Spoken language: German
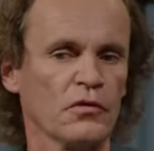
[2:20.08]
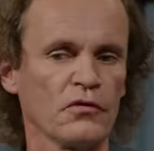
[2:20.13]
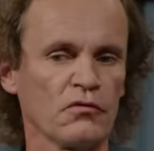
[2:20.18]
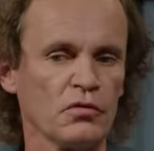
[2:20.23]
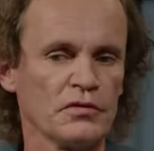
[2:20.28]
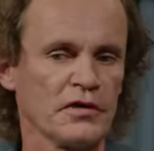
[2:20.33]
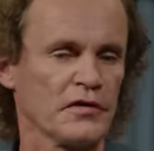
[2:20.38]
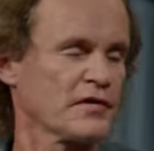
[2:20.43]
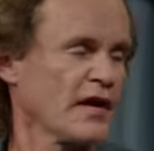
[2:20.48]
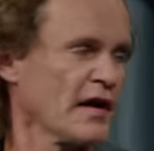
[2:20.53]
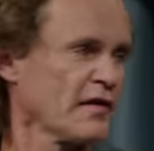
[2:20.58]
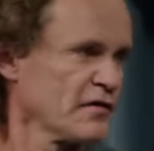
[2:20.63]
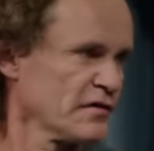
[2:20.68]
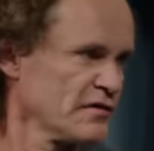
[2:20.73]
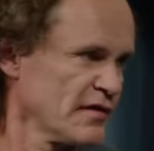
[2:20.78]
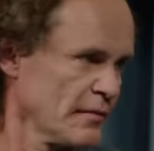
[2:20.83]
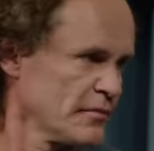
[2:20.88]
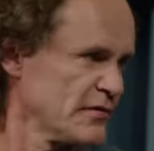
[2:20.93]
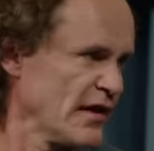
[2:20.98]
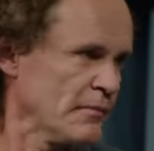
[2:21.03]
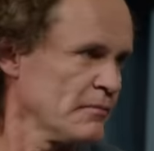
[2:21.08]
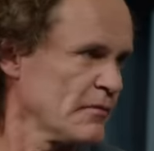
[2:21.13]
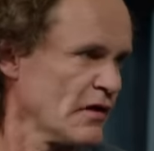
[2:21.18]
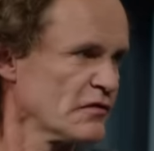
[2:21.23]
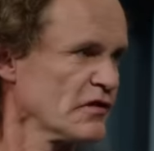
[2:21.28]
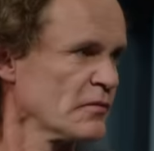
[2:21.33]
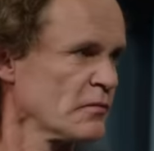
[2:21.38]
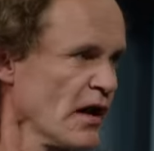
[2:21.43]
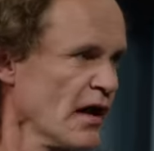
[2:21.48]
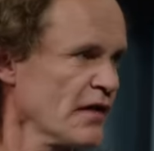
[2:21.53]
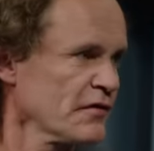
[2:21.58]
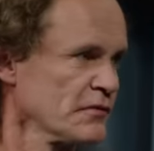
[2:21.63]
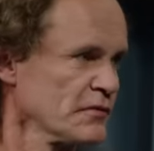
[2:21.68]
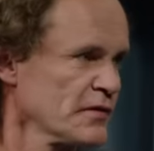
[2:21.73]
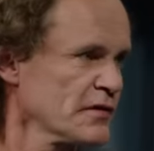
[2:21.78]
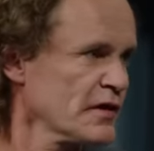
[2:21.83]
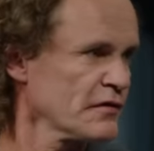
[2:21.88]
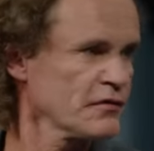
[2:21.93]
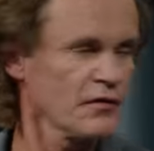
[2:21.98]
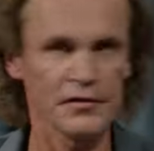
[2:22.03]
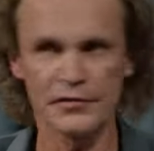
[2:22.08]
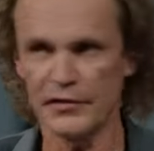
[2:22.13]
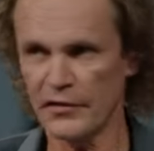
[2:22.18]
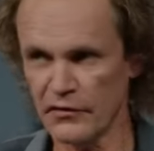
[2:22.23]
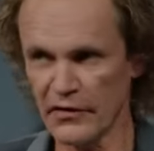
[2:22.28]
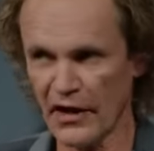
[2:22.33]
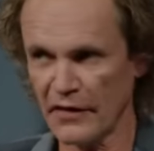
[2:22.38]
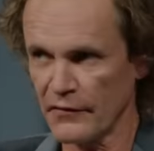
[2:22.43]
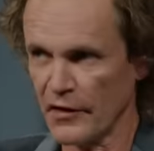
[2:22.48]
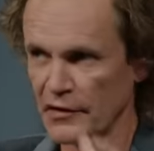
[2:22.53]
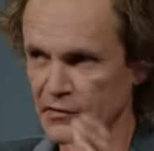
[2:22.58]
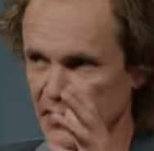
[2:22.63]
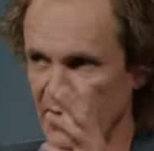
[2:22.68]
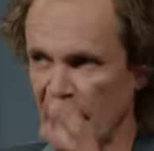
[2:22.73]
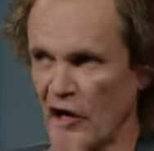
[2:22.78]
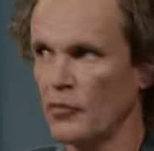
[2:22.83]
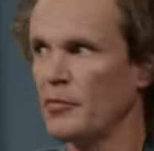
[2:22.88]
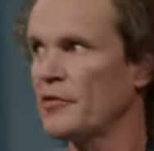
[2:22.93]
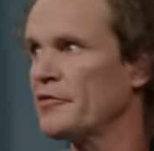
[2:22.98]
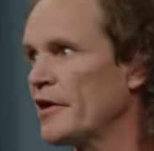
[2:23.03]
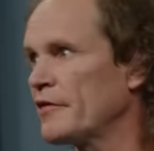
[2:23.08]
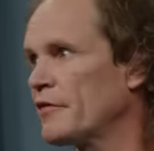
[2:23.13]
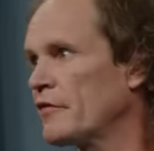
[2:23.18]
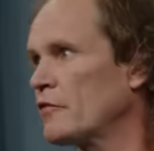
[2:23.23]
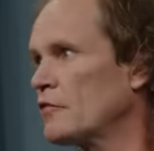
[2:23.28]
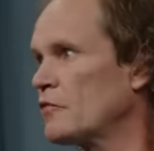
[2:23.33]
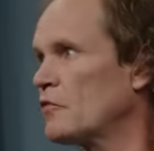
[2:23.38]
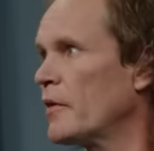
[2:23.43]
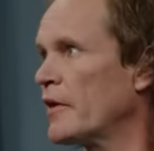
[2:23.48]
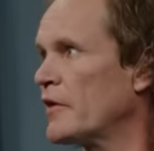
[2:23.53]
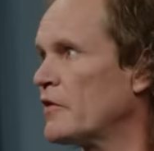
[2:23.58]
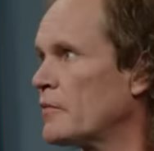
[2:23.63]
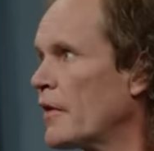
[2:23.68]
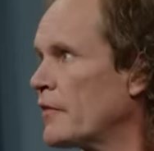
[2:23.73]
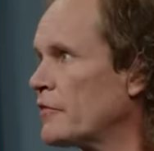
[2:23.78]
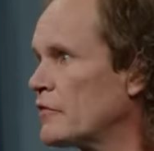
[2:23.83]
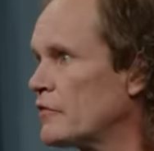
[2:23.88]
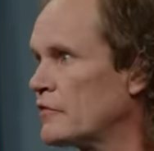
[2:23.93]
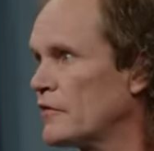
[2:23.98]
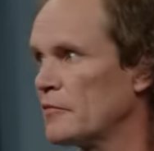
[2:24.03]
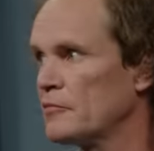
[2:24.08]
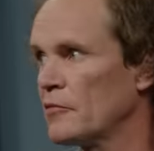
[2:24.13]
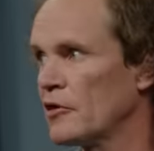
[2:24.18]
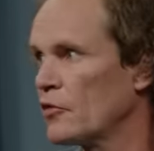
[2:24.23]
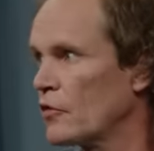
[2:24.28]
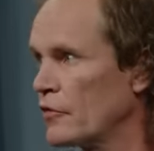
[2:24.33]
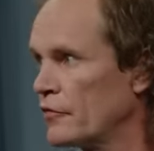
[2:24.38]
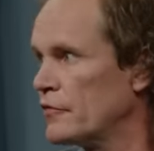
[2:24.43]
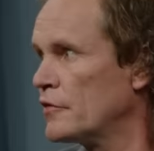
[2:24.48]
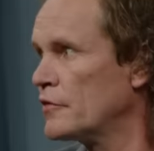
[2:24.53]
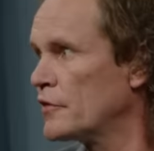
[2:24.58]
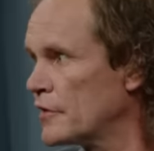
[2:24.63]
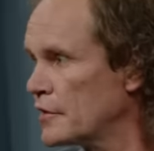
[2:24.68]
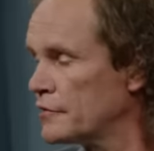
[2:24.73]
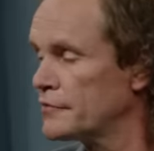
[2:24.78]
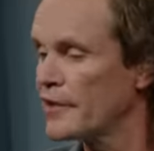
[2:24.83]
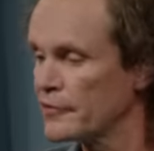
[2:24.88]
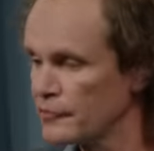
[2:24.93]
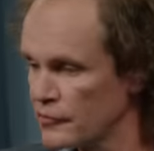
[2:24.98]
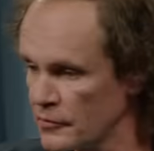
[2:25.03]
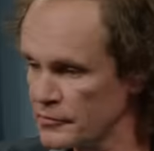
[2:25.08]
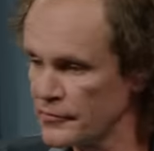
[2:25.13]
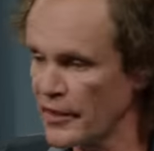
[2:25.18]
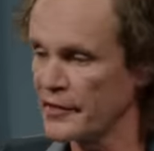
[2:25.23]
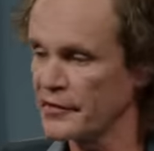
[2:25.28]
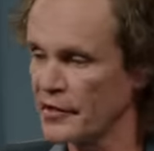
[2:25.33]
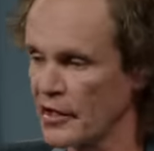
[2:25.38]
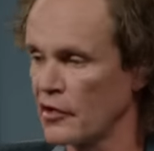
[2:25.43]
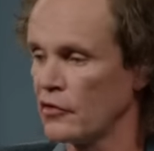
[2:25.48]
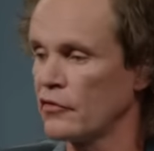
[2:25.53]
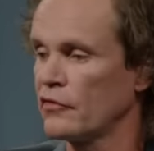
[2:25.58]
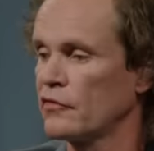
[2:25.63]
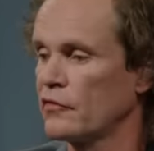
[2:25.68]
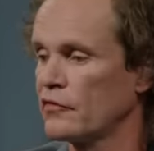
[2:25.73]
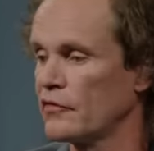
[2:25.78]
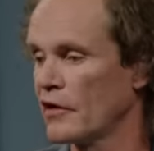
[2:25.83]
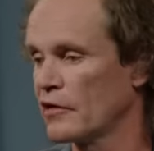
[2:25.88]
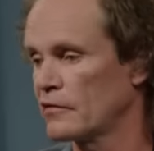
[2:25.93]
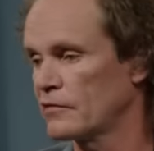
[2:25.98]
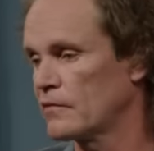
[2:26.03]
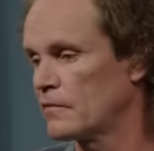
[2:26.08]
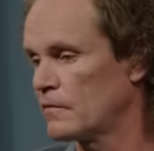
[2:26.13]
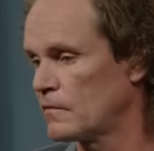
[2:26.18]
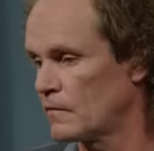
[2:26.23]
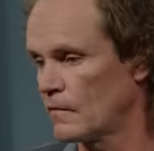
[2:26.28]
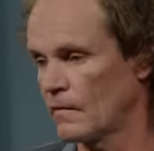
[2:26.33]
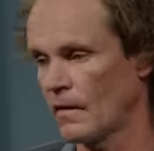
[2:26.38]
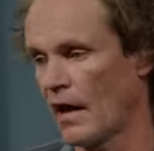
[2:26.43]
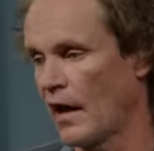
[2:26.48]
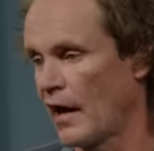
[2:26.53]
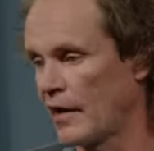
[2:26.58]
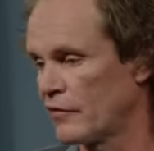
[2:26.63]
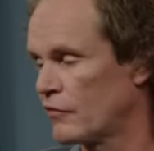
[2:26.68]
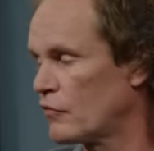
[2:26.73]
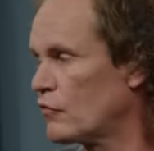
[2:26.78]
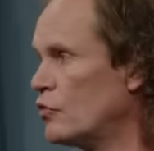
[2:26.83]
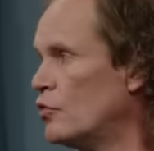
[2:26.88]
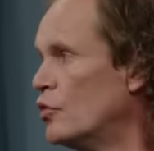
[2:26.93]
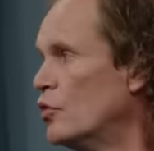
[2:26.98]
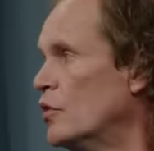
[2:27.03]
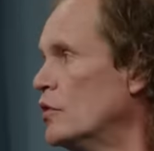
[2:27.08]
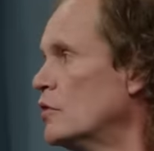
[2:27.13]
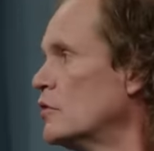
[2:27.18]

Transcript: wozu das ganze Tamtam -Tam auf dem Rasen? Ne? Da sollen die sich mhm. einfach in die Laube setzen, so 22, dann mal konzentrieren, dann kommt einer raus und sagt 1 zu 0.